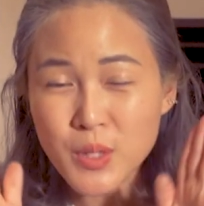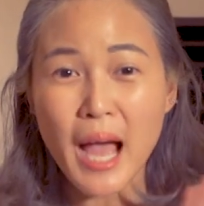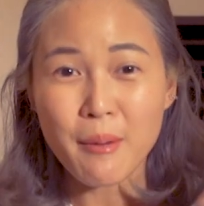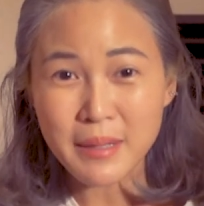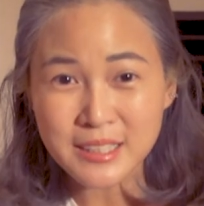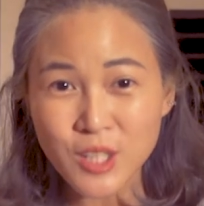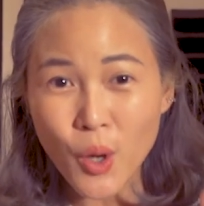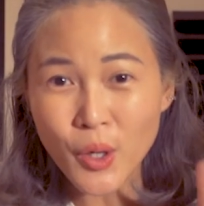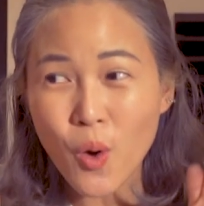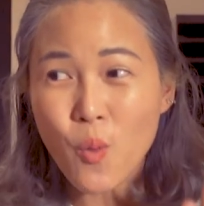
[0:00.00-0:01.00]
อย่างมาซ่อ
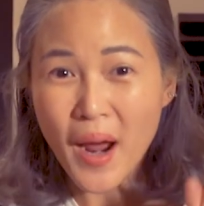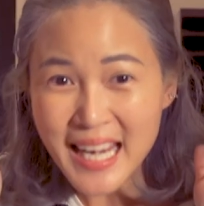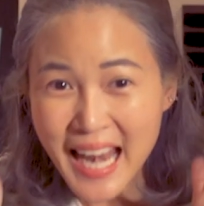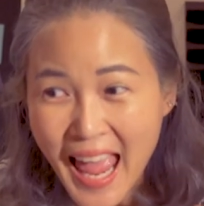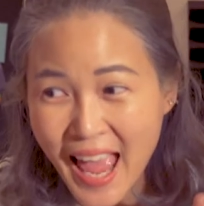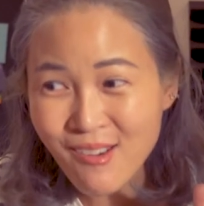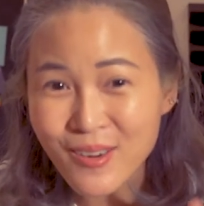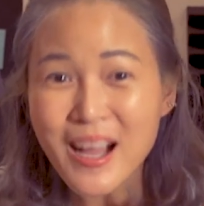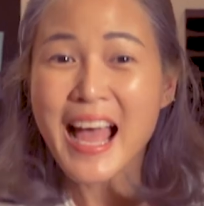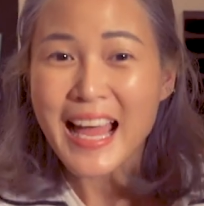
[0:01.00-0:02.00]
นเอาไว้แล้ว
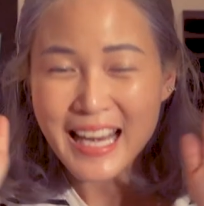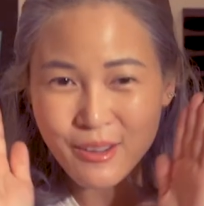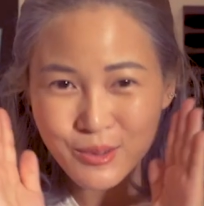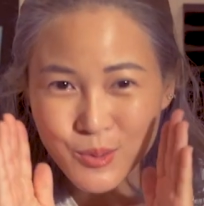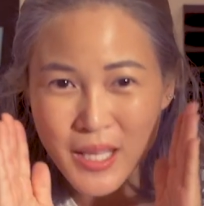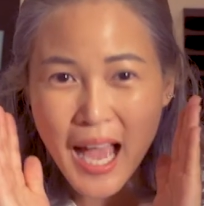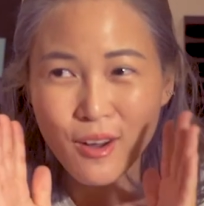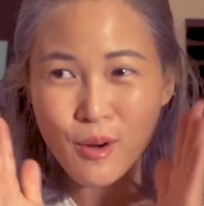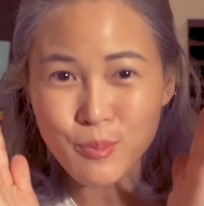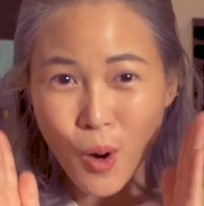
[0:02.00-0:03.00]
ทุกอย่าง
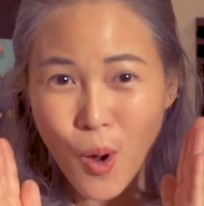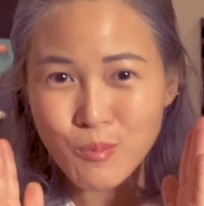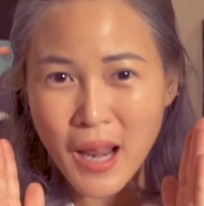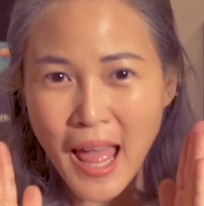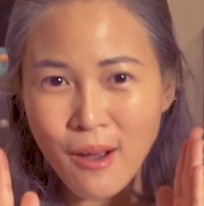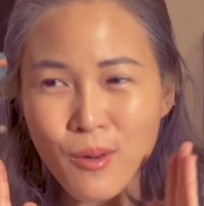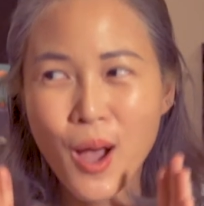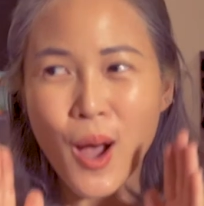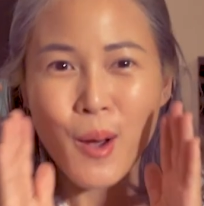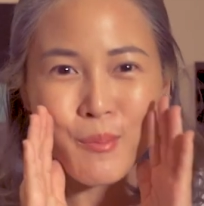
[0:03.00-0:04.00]
ก็พร้อมแล้ว
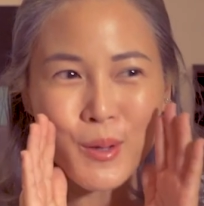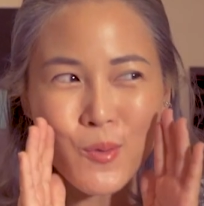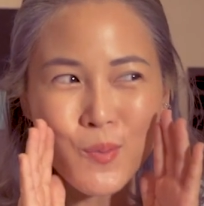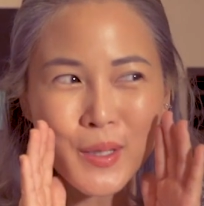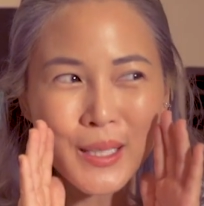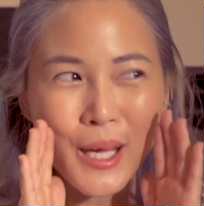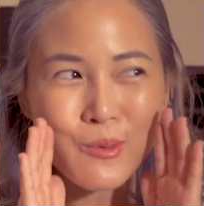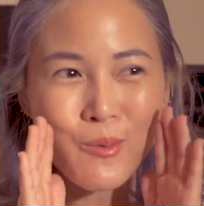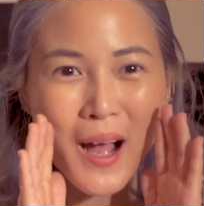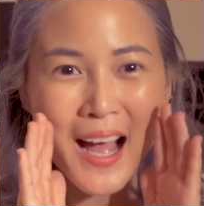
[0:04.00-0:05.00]
ไม่รู้เหมือนกัน
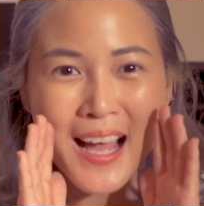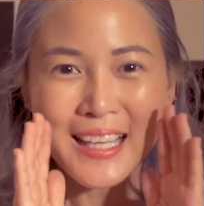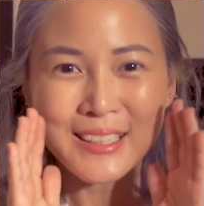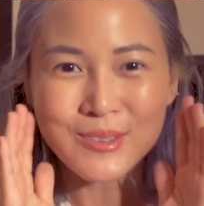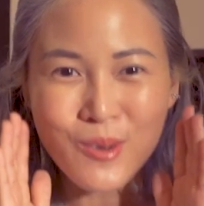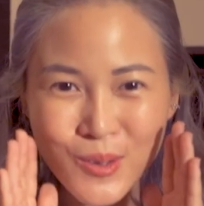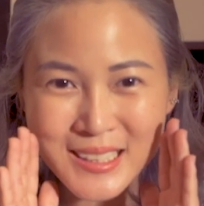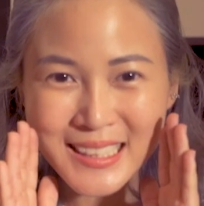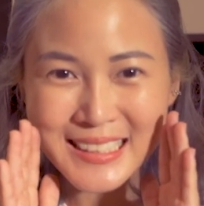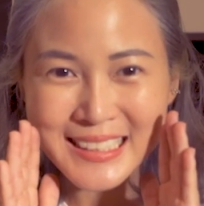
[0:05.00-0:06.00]
ว่าทุกคน
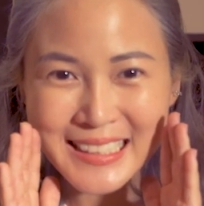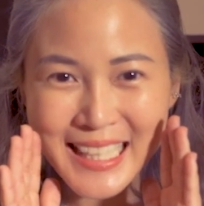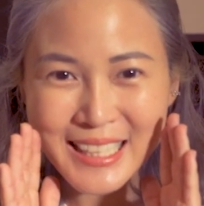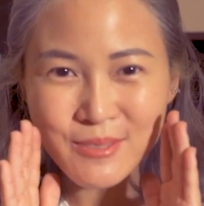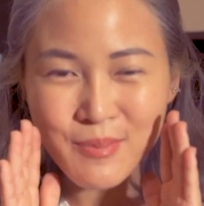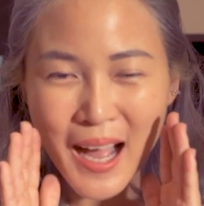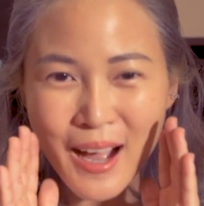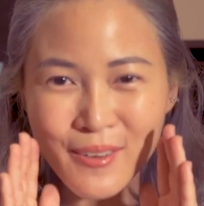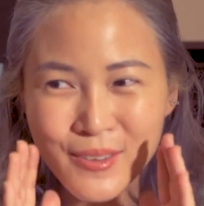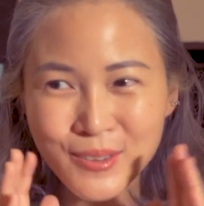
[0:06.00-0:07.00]
จะตื่นเต้นหรือเปล่า
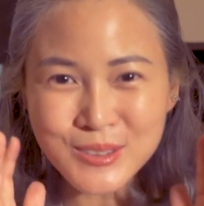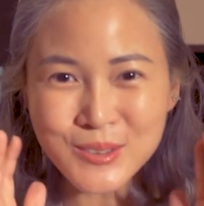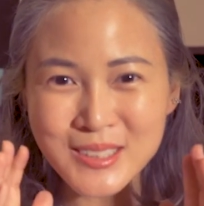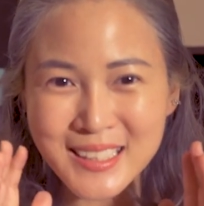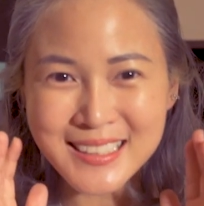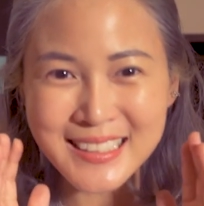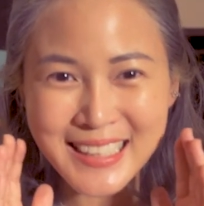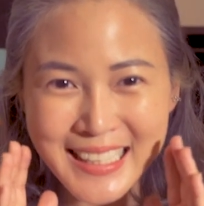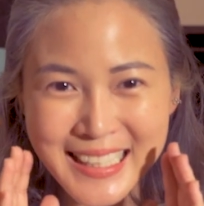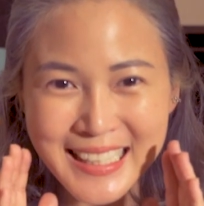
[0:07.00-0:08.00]
น้องจุนจะตื่น
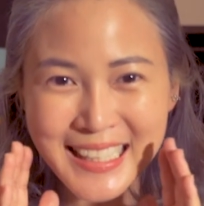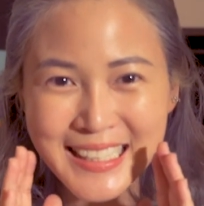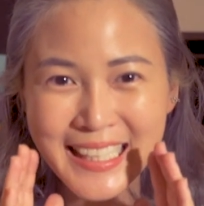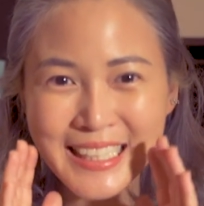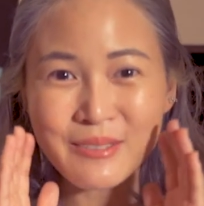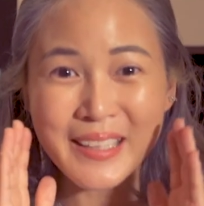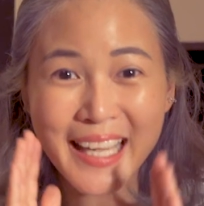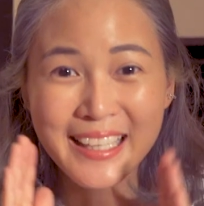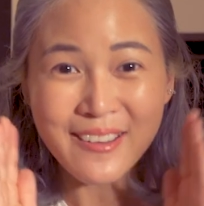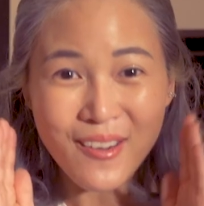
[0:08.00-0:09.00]
เต้นขนาดไหนกับเค้
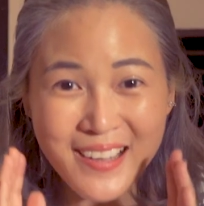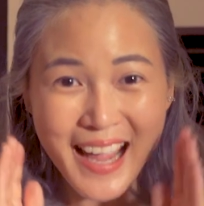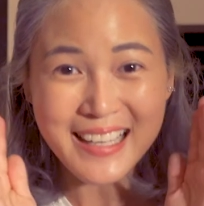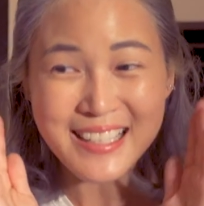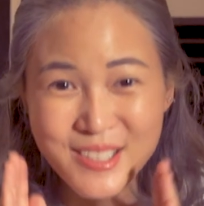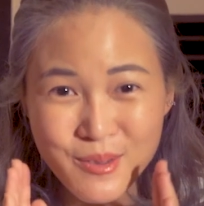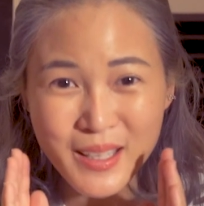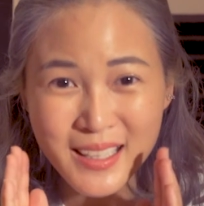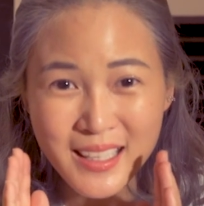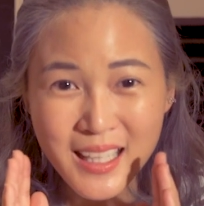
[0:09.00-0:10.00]
กก้อนแรกในชีวิ
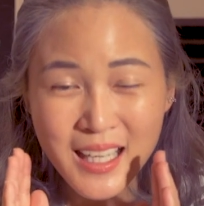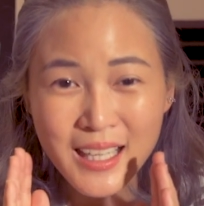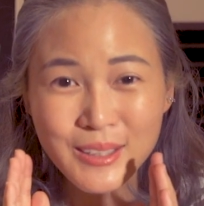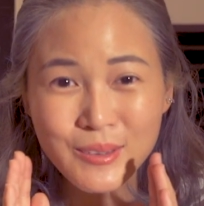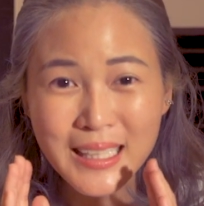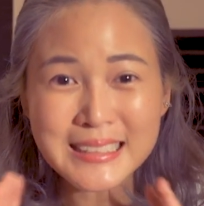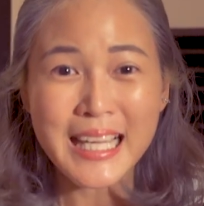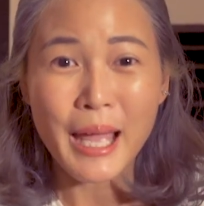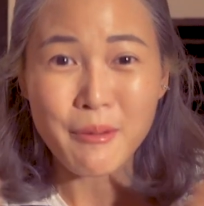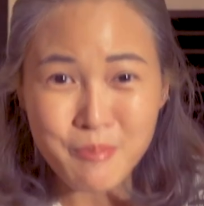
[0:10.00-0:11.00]
ตน้องลันจะ
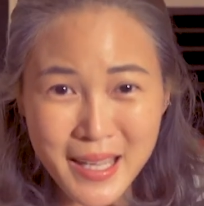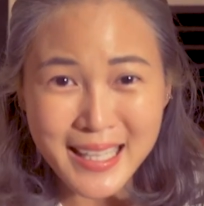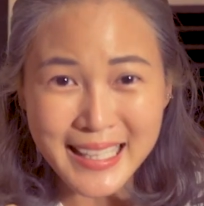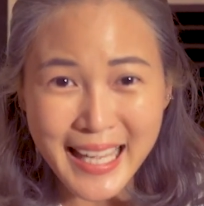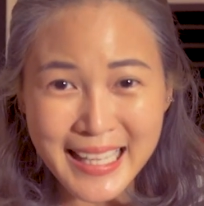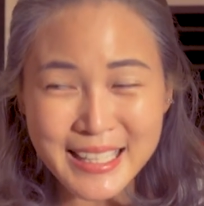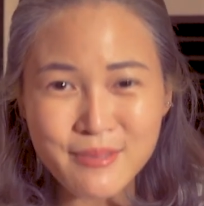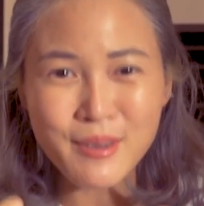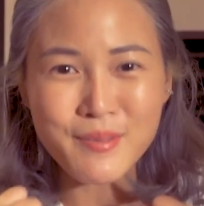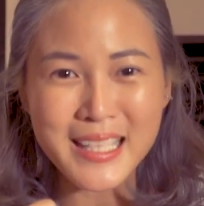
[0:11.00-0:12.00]
แฮปปี้กับเค้กที่
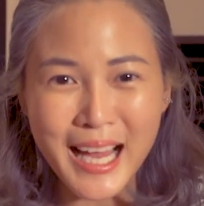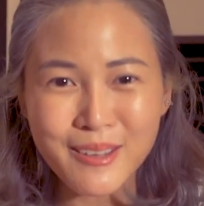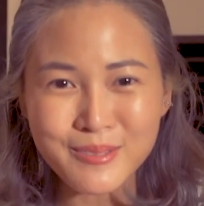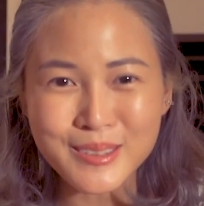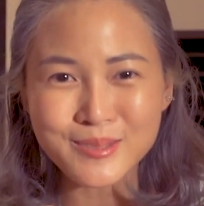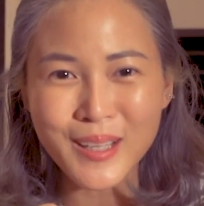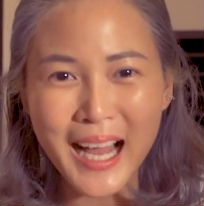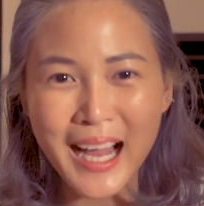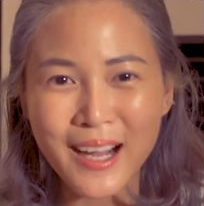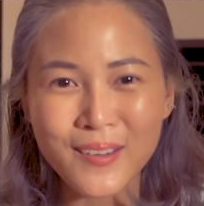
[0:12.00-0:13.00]
มามีทำหรือเปล่า